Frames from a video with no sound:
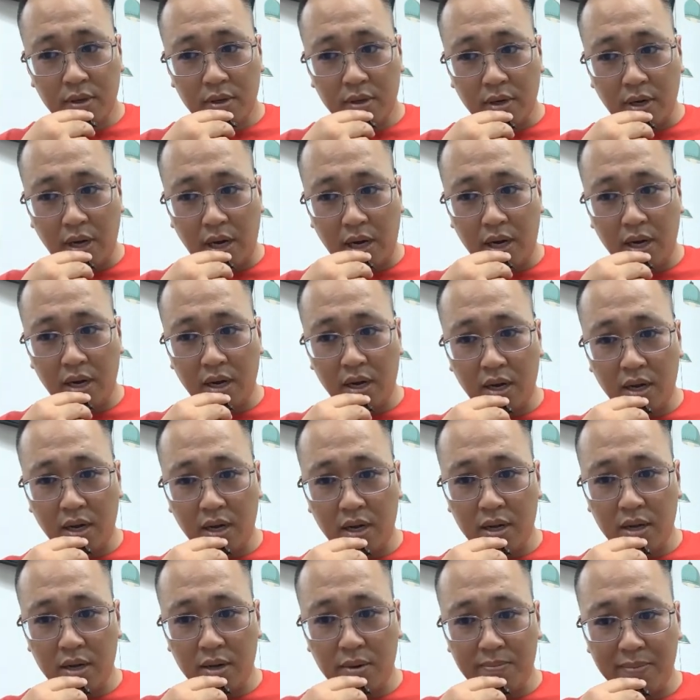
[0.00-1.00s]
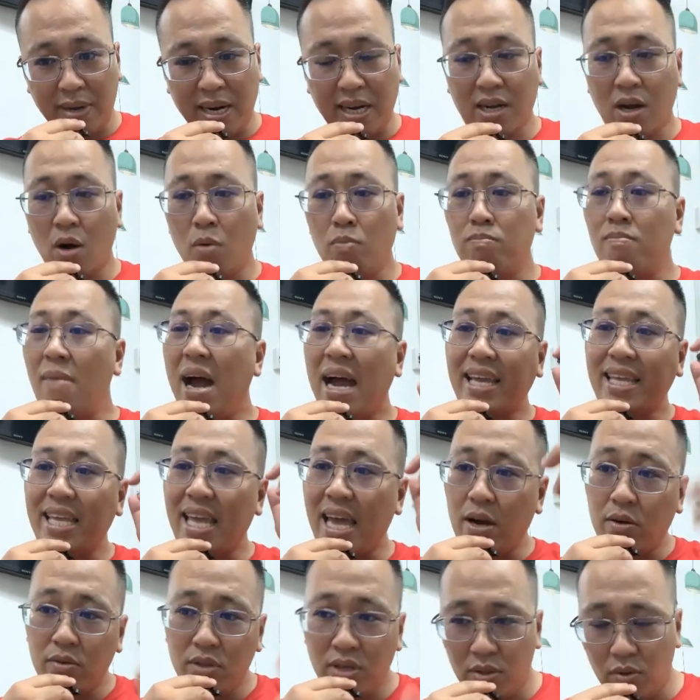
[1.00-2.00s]
đó mình không bát
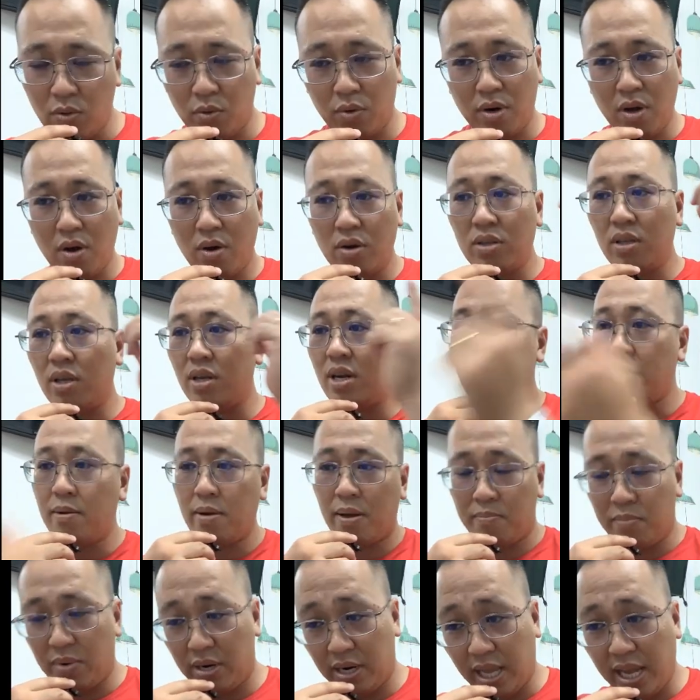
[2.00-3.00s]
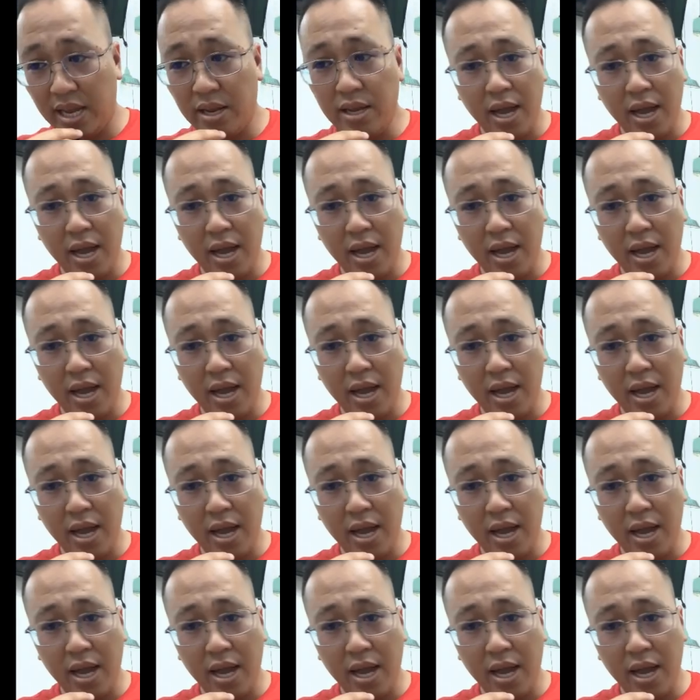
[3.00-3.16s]
nháo với tụi nó cho nên là mình thấy